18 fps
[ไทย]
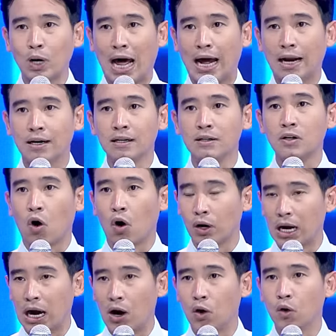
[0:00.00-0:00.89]
กหลานของ
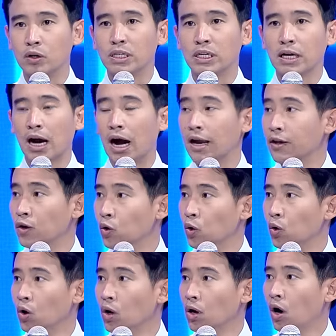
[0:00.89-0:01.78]
เราถึงอายุ
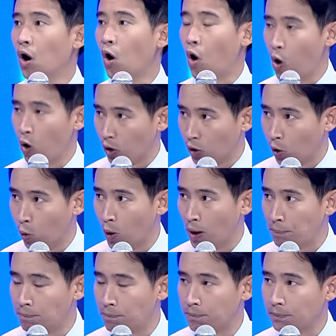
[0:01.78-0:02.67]
6 ข
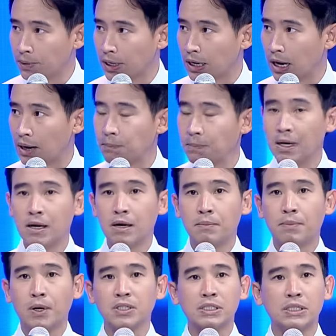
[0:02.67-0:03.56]
วบนะครับ
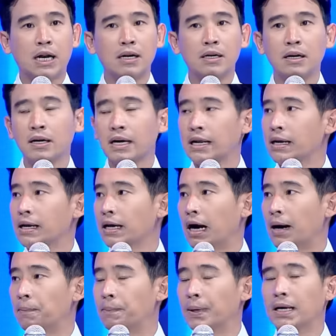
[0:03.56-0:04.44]
เพราะฉะนั้นเรื่องนี้
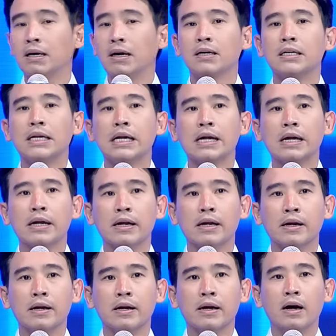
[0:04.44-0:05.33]
นี่ครับเป็นเรื่องที่
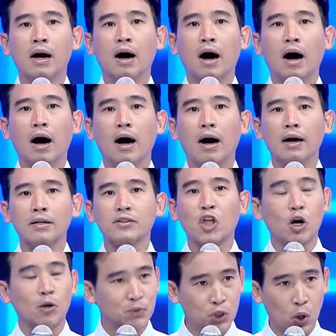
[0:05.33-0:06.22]

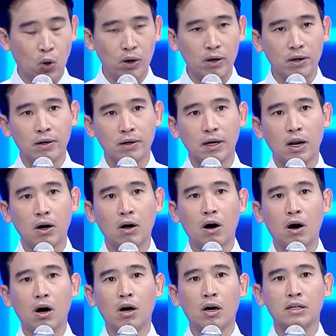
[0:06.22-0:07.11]
ตอบโจทย์แล้ว
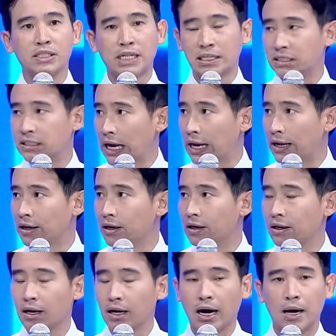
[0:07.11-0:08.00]
ก็ชัดเจน
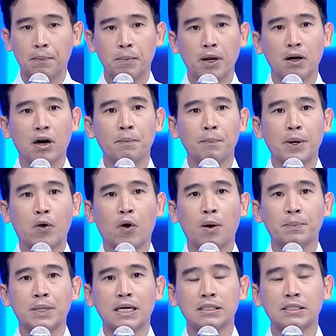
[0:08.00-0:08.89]
นะครับแล้วก็มีค
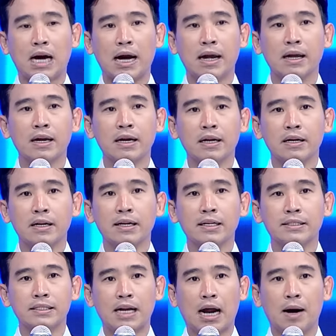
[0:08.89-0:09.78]
วามตั้งใจ
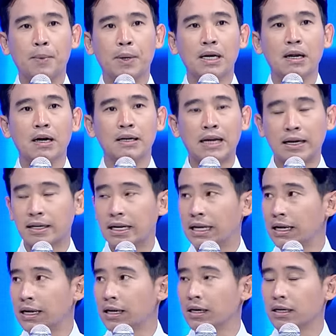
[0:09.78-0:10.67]
ที่จะทำให้เรื่องอย่าง
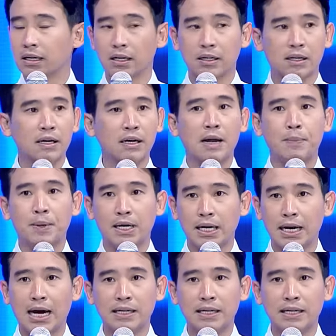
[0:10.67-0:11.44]
นี้เกิดขึ้นในประเทศ